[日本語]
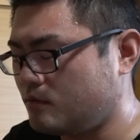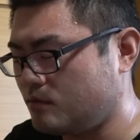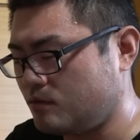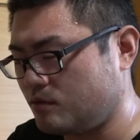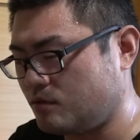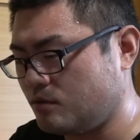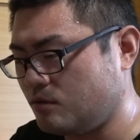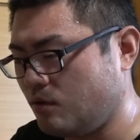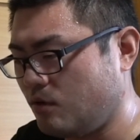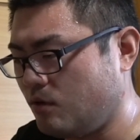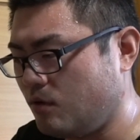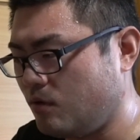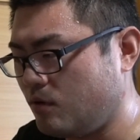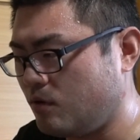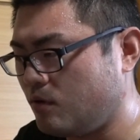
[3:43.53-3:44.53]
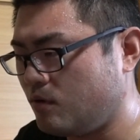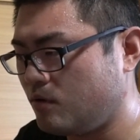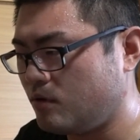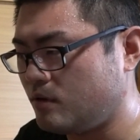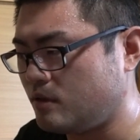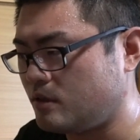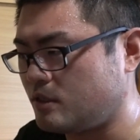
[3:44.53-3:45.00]
普通の
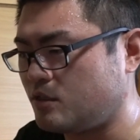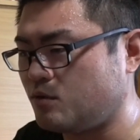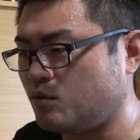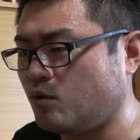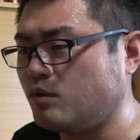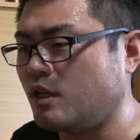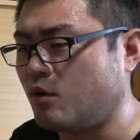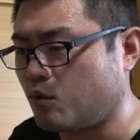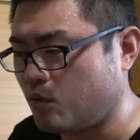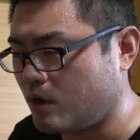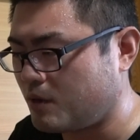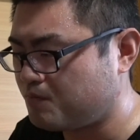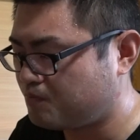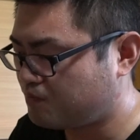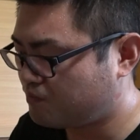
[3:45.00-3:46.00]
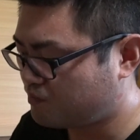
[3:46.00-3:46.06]
地球の女の子が、